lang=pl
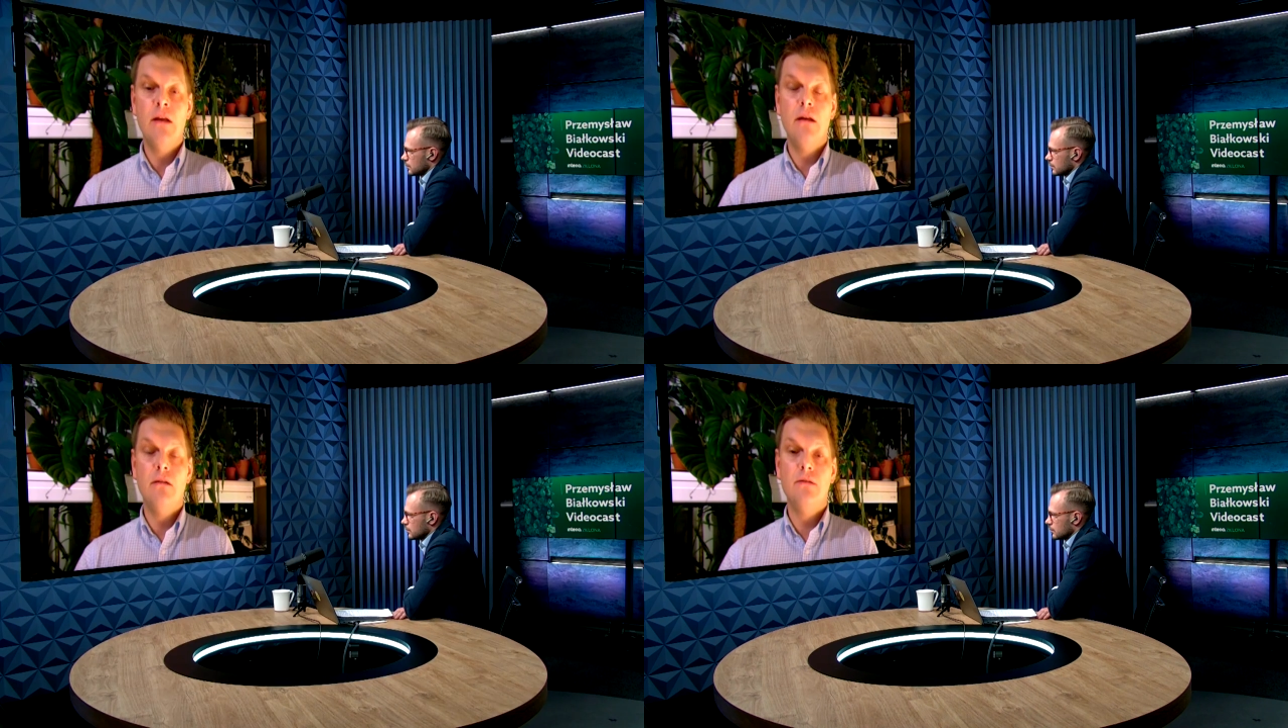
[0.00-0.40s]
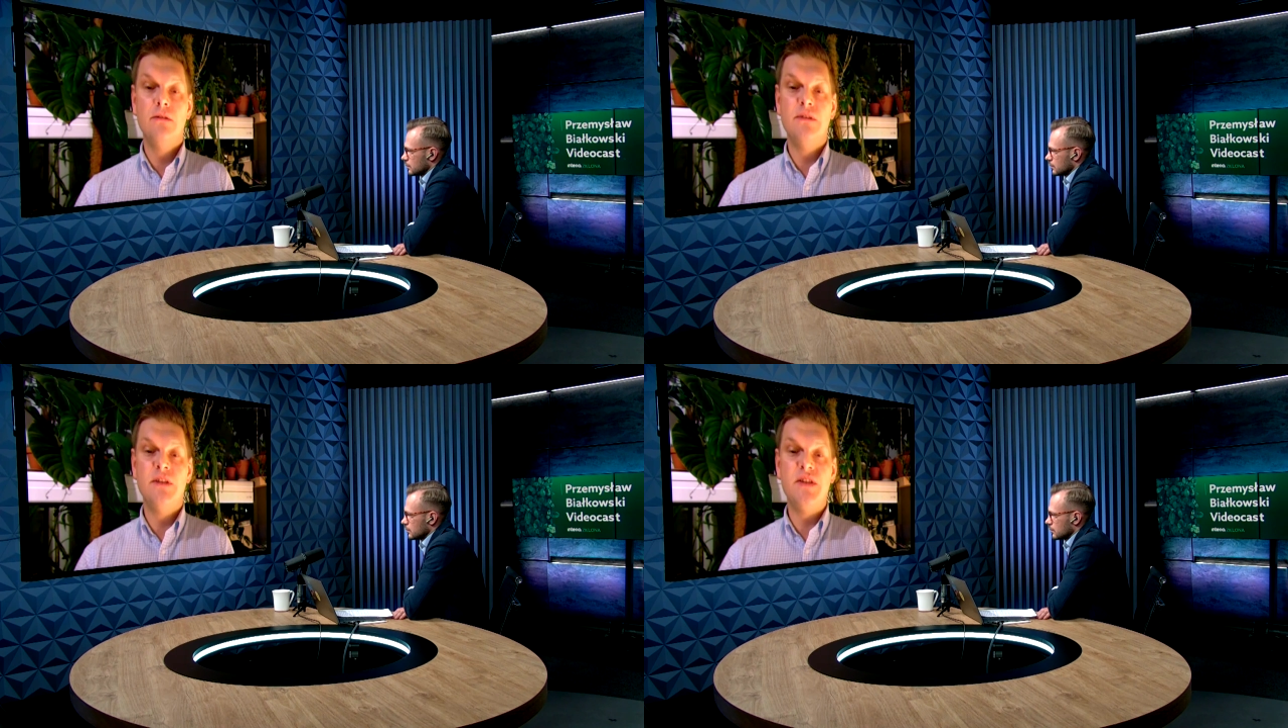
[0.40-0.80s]

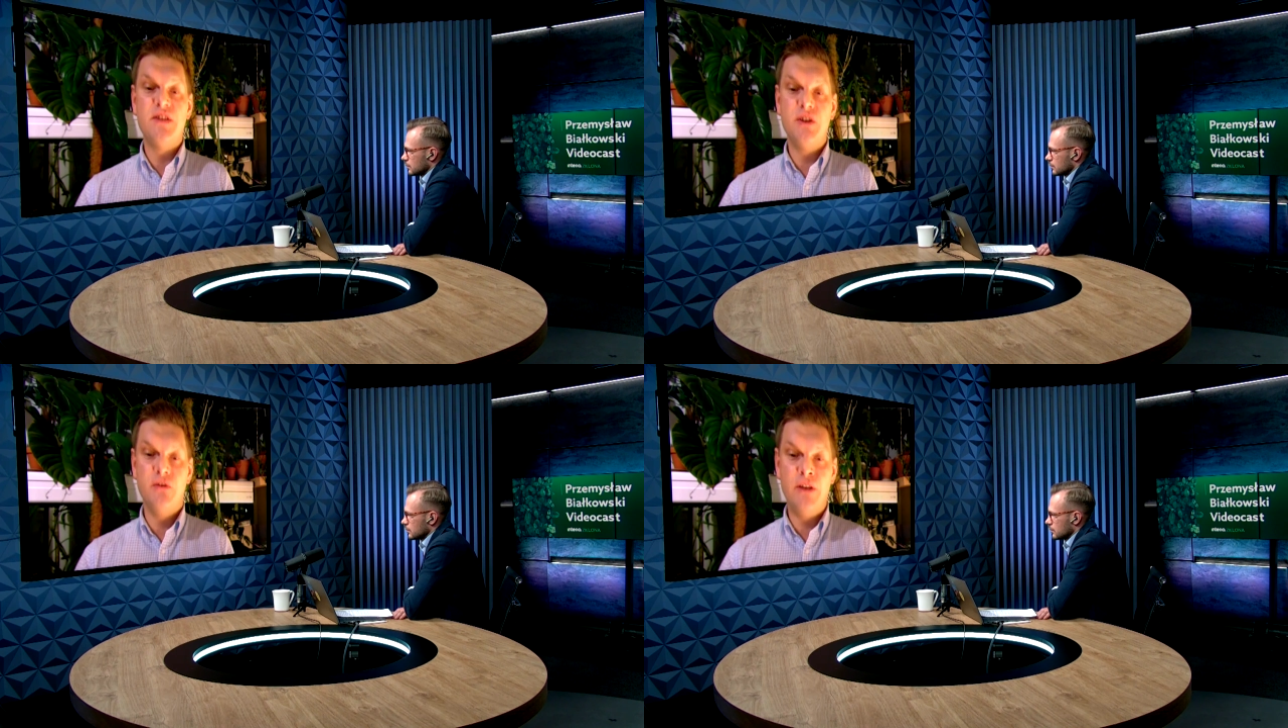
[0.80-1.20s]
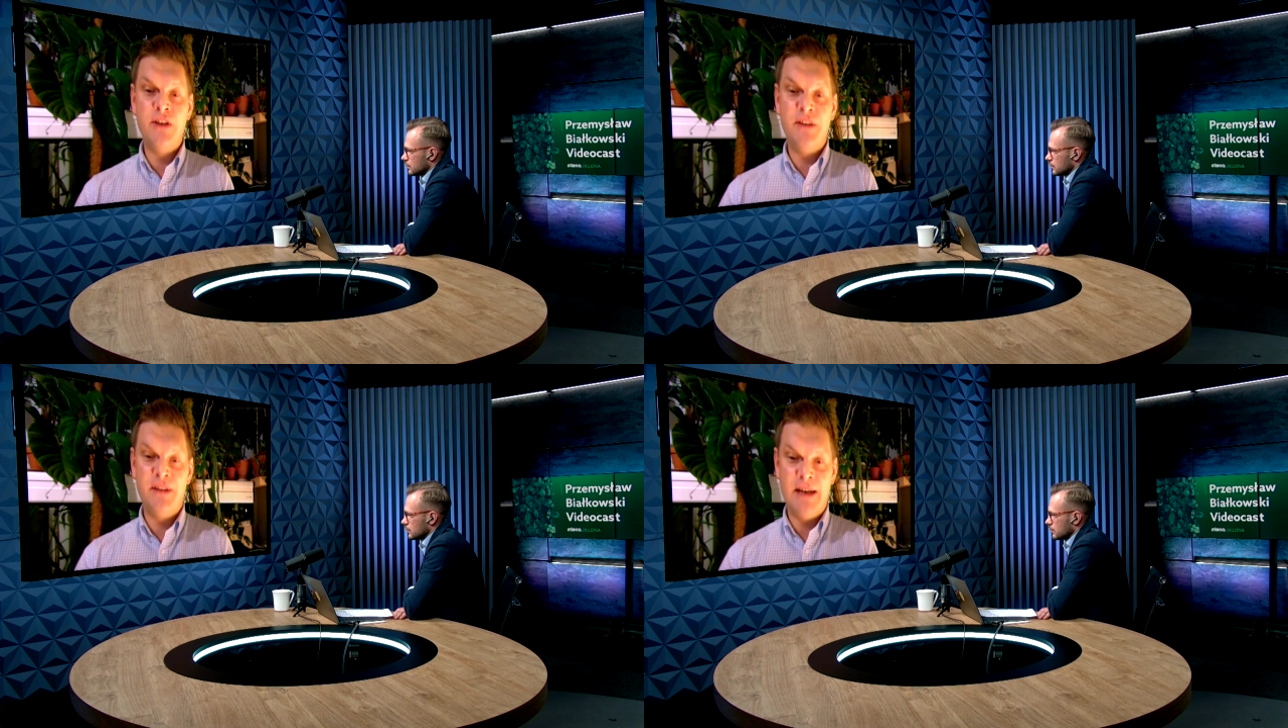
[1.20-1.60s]
Zdecydowanie
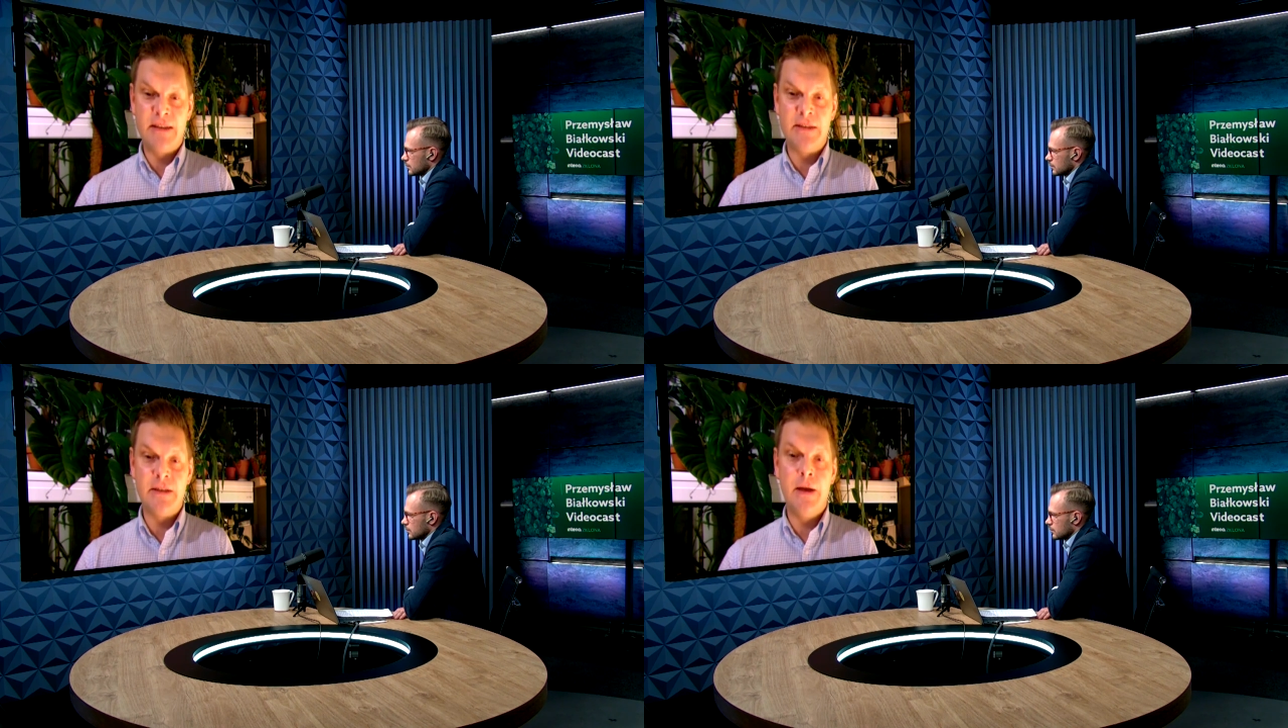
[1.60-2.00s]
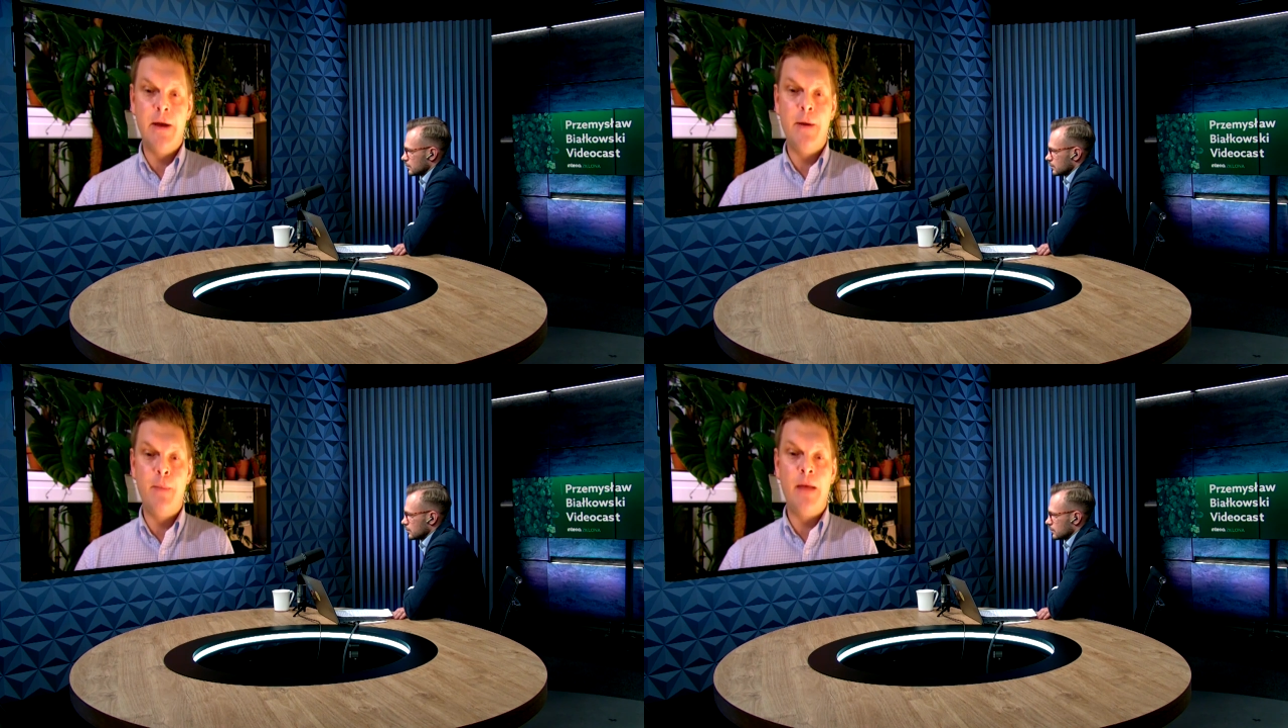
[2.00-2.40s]
tak,
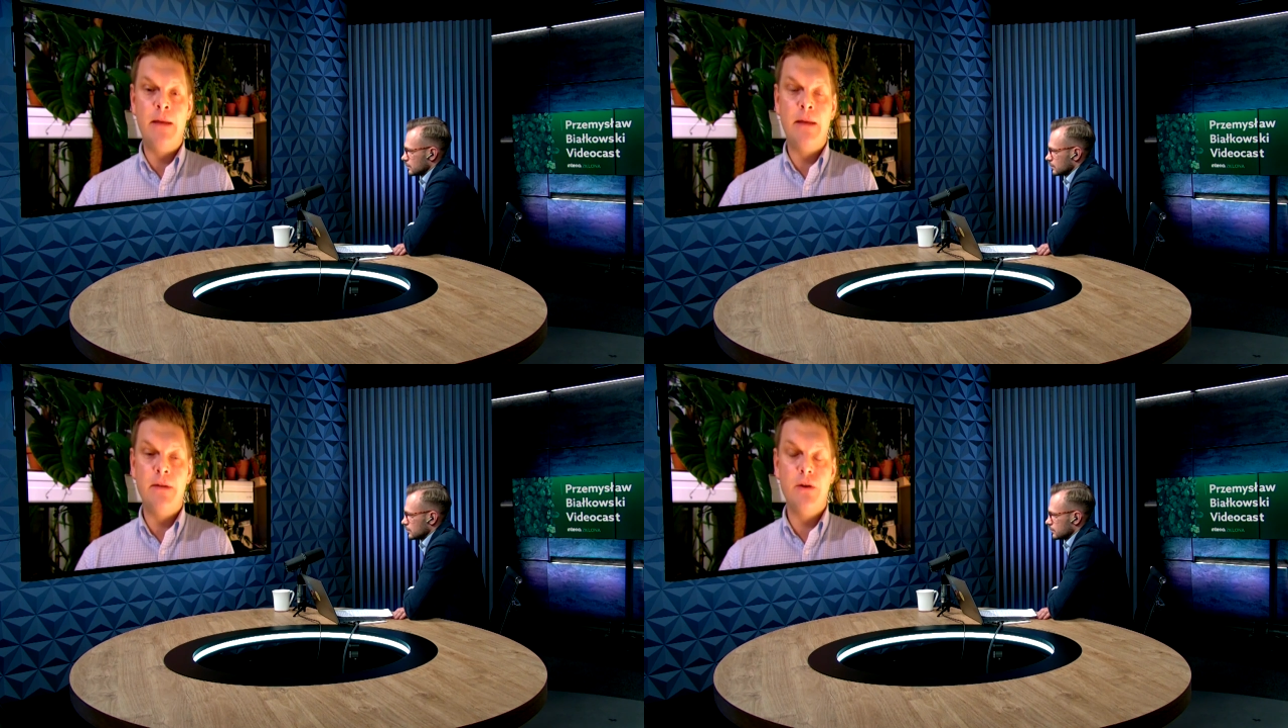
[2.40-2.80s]
dlatego